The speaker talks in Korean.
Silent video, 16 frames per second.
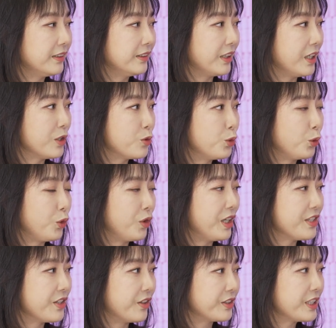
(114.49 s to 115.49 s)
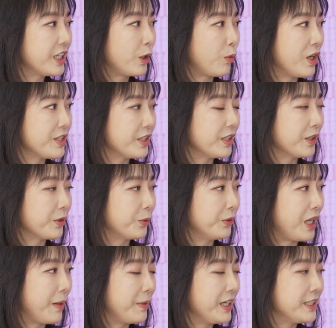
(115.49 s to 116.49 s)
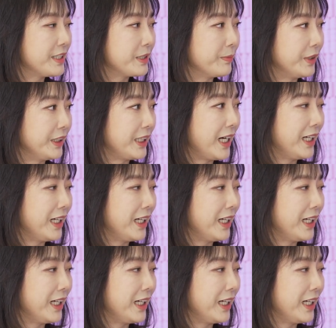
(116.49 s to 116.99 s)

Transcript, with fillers: 그게 중요한 정책 과제로 남아 있습니다.